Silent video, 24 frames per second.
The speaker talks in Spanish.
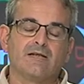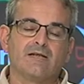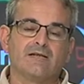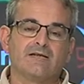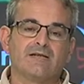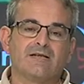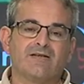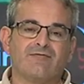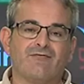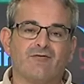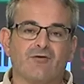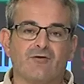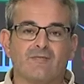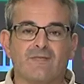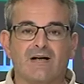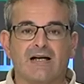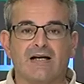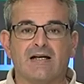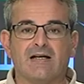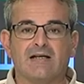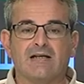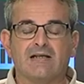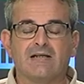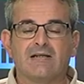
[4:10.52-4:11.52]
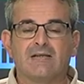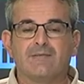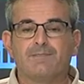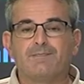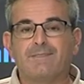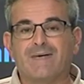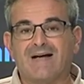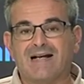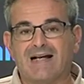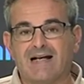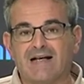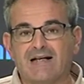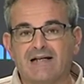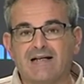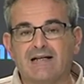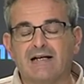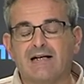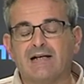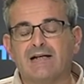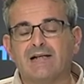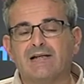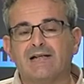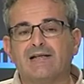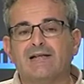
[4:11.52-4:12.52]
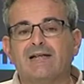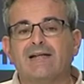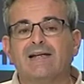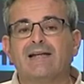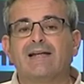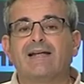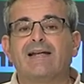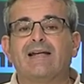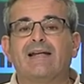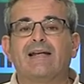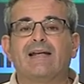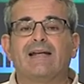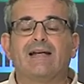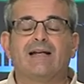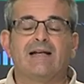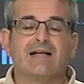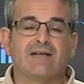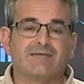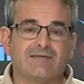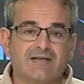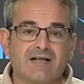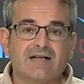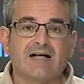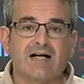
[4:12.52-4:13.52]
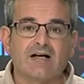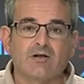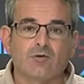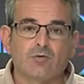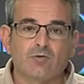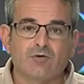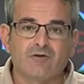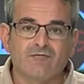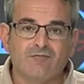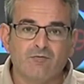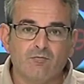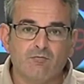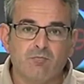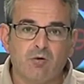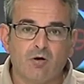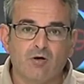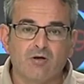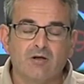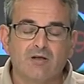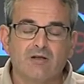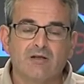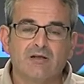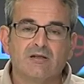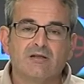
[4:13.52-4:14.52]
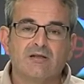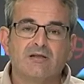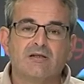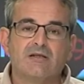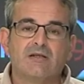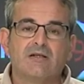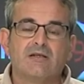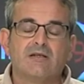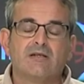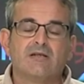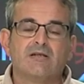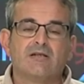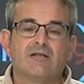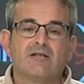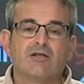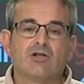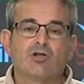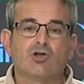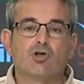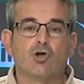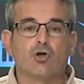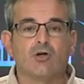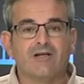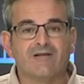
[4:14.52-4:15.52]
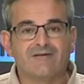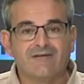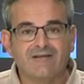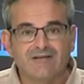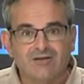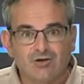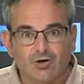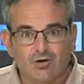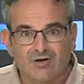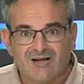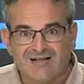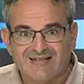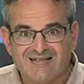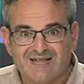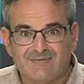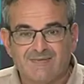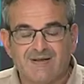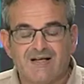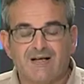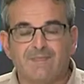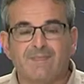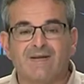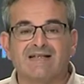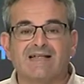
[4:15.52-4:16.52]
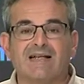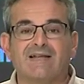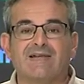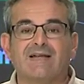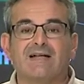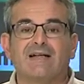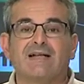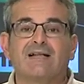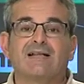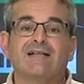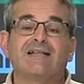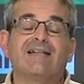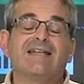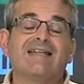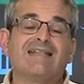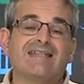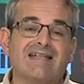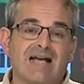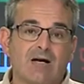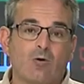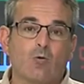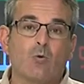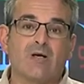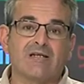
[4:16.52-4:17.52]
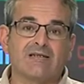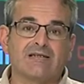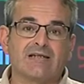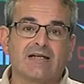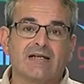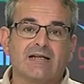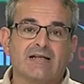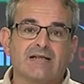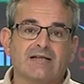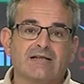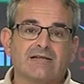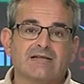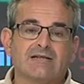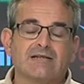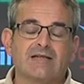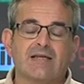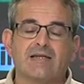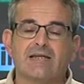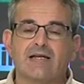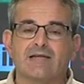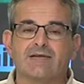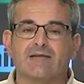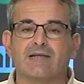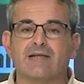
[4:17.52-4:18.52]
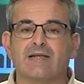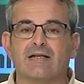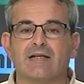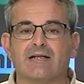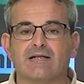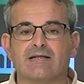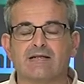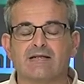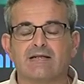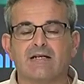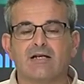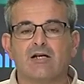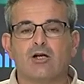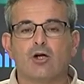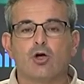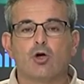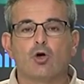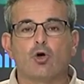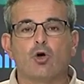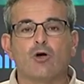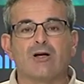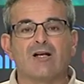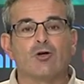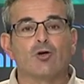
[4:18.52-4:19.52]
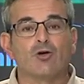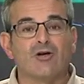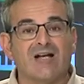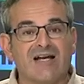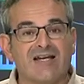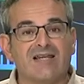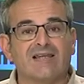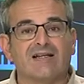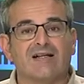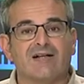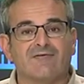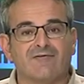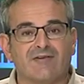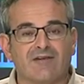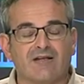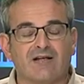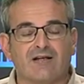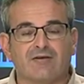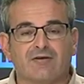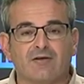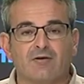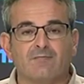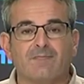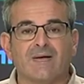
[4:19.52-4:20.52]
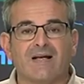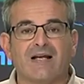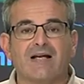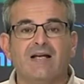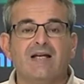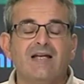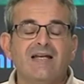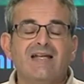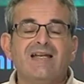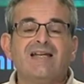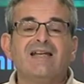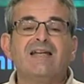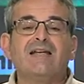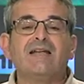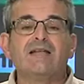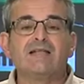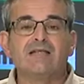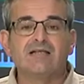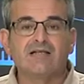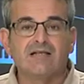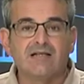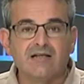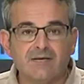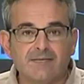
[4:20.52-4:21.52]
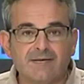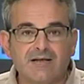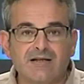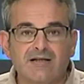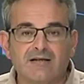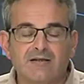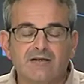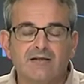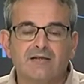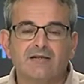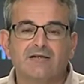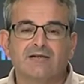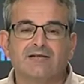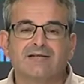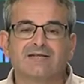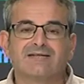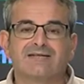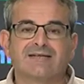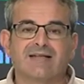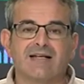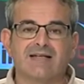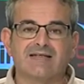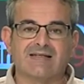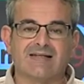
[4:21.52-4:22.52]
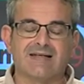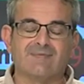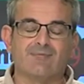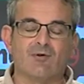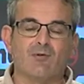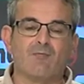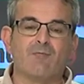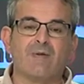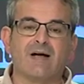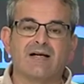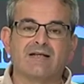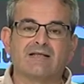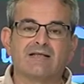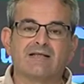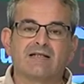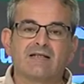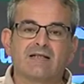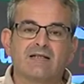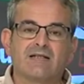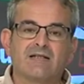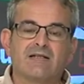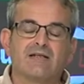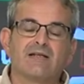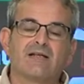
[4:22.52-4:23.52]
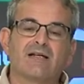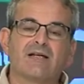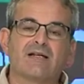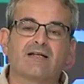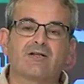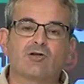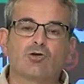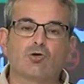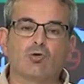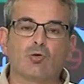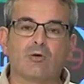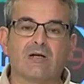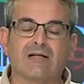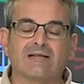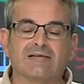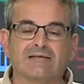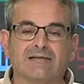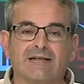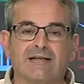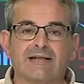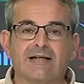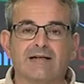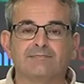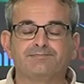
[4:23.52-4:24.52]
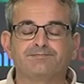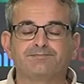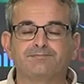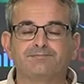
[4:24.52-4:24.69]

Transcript: De forma paralela, el Écija Club de Fútbol solicitó la semana pasada y ya cuenta desde hace días con el ok de la federación para inscribir tres equipos más en su cantera.